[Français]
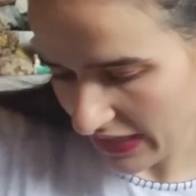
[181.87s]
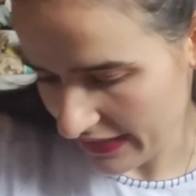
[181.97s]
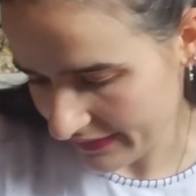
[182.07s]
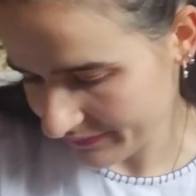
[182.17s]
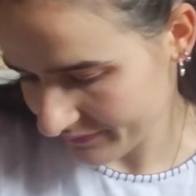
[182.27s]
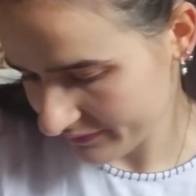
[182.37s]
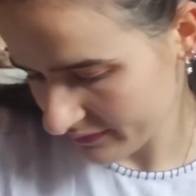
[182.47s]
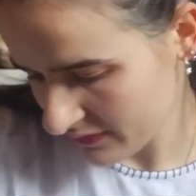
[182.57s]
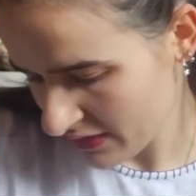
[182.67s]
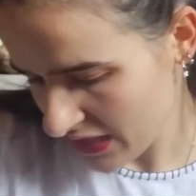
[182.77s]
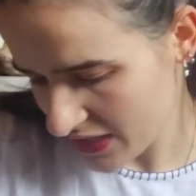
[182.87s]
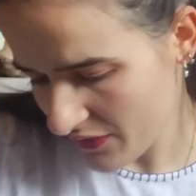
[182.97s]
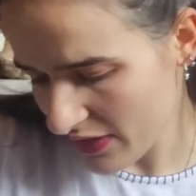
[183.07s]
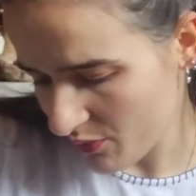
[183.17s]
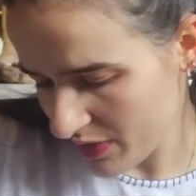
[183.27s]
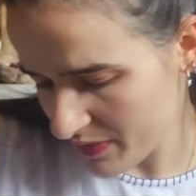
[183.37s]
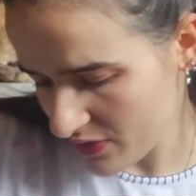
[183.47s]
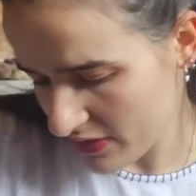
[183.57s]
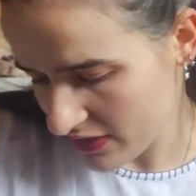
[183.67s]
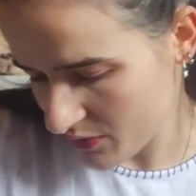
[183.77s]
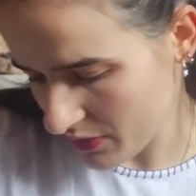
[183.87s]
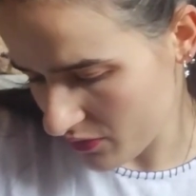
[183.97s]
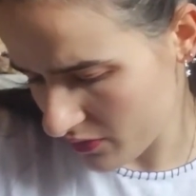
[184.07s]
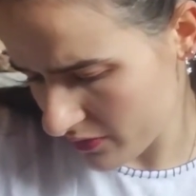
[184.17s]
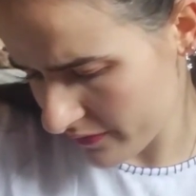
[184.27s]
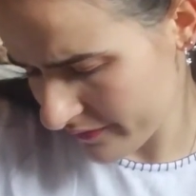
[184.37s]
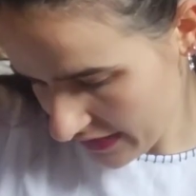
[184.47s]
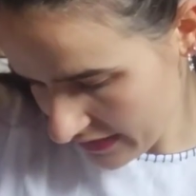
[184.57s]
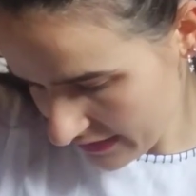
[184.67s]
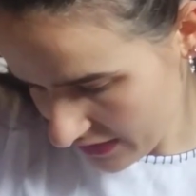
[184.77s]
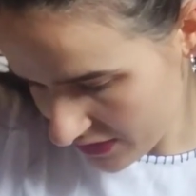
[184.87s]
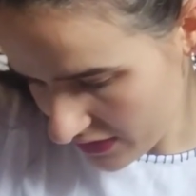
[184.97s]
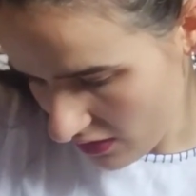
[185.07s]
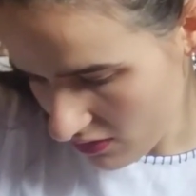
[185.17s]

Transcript: Ah là. À chaque fois, elle est en plein milieu, la case numéro 1. Et il s'agit.